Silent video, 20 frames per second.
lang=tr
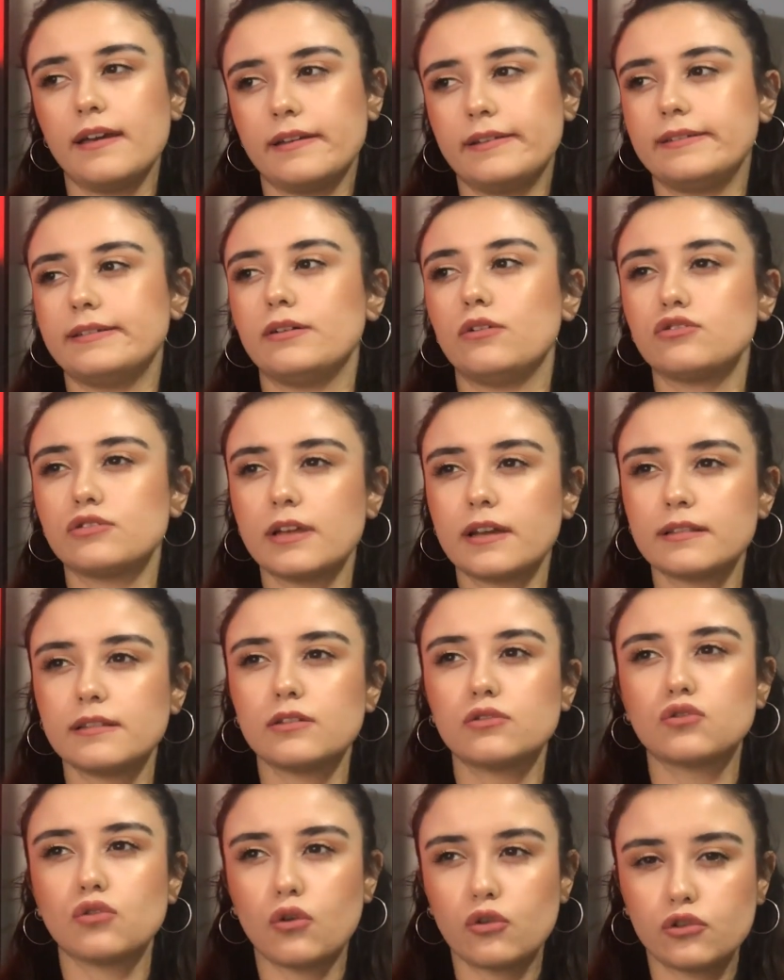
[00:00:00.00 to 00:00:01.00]
E,
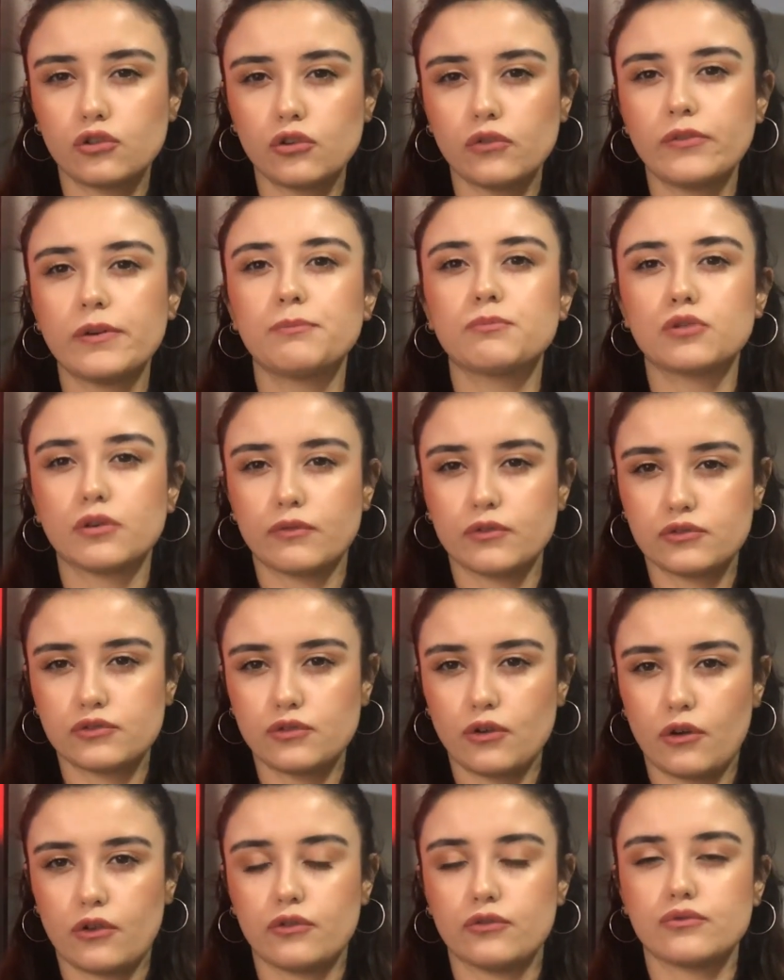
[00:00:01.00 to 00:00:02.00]
özellikle Tokyo ve
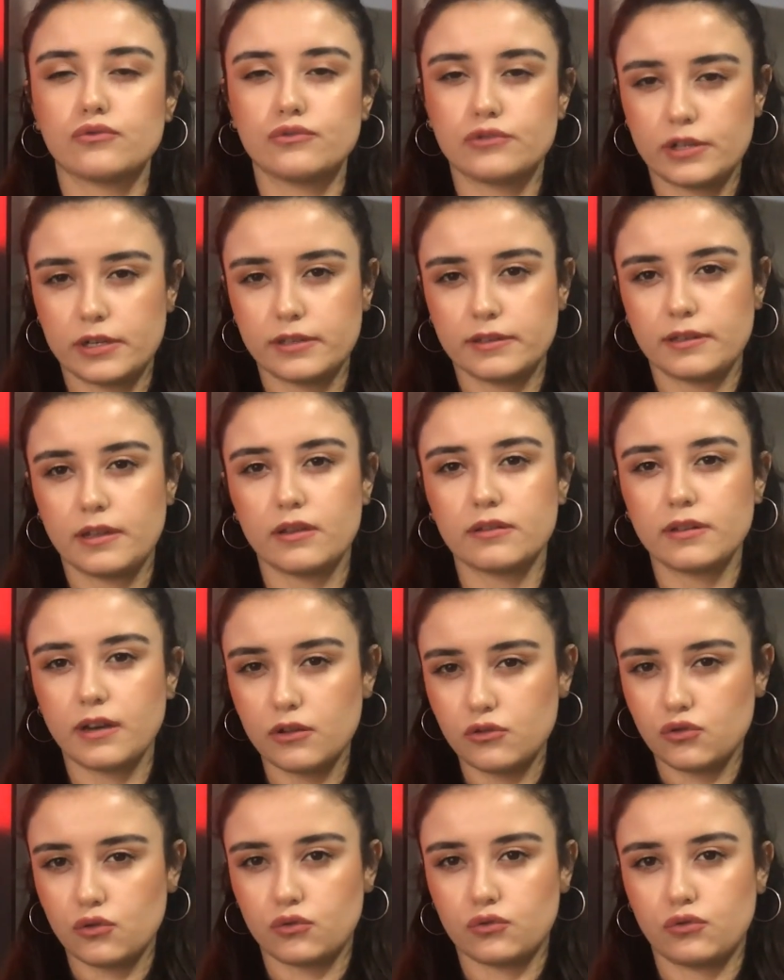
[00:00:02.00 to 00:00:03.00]
Profesör üzerinde
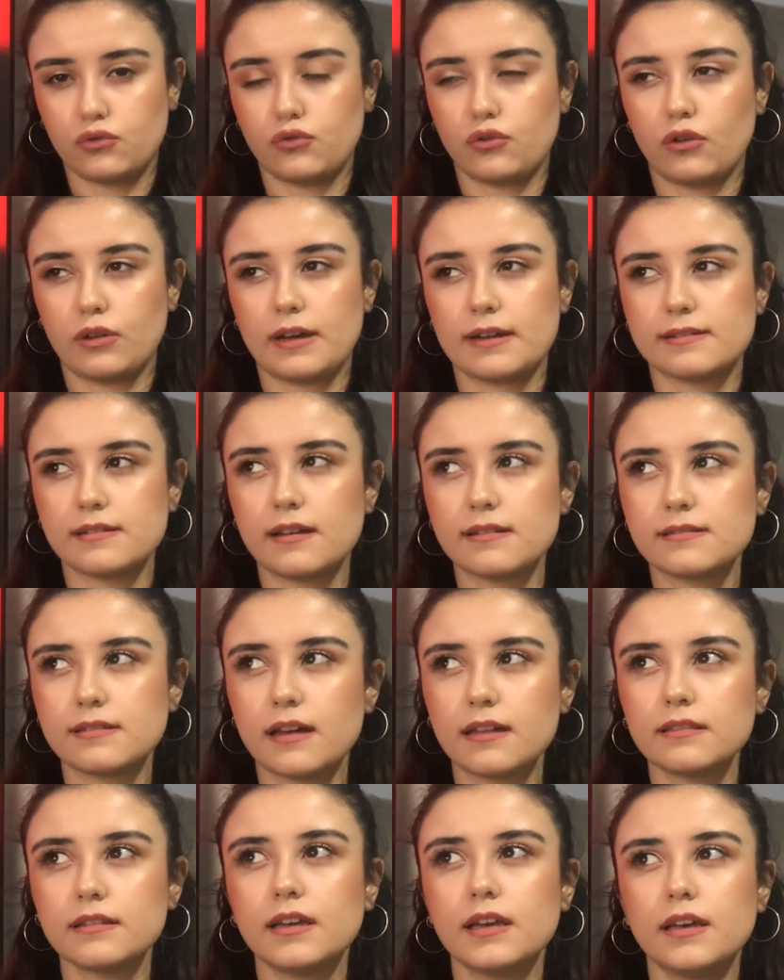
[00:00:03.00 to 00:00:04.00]
daha çok duruyorlar
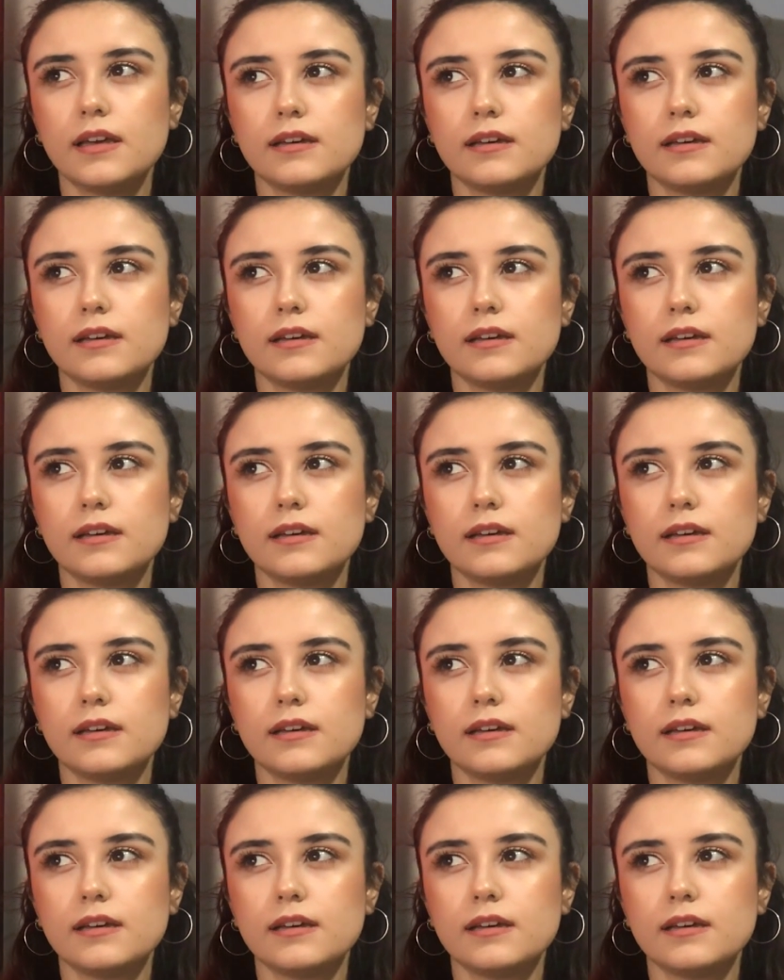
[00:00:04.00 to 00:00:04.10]
zaten.